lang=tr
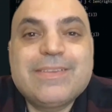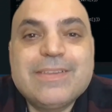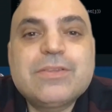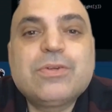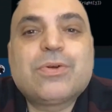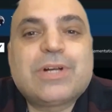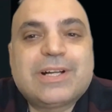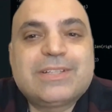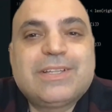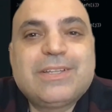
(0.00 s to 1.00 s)
siz Grok
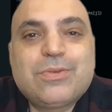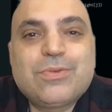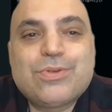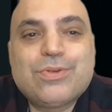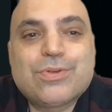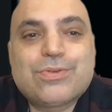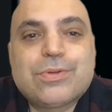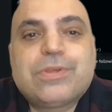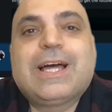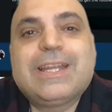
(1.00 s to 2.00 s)
hakkında ne
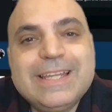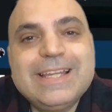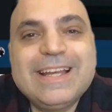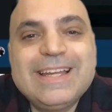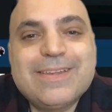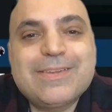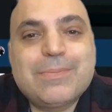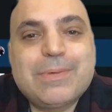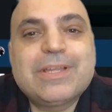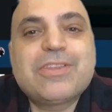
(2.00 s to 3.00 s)
düşünüyorsunuz? Yani ilerleyen
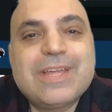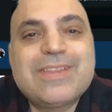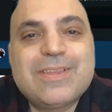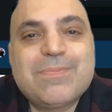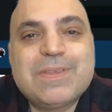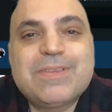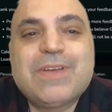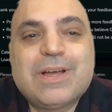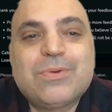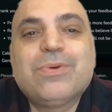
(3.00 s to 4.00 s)
zamanda ChatGPT
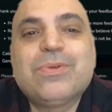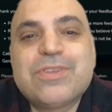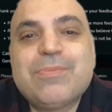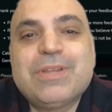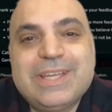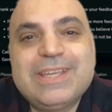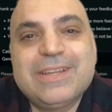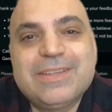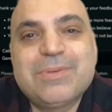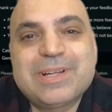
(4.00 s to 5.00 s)
veya Google Gemini'yi
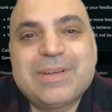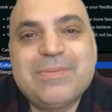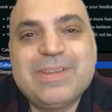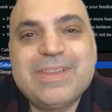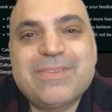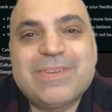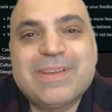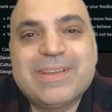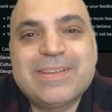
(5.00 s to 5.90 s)
geride bırakabilecek mi?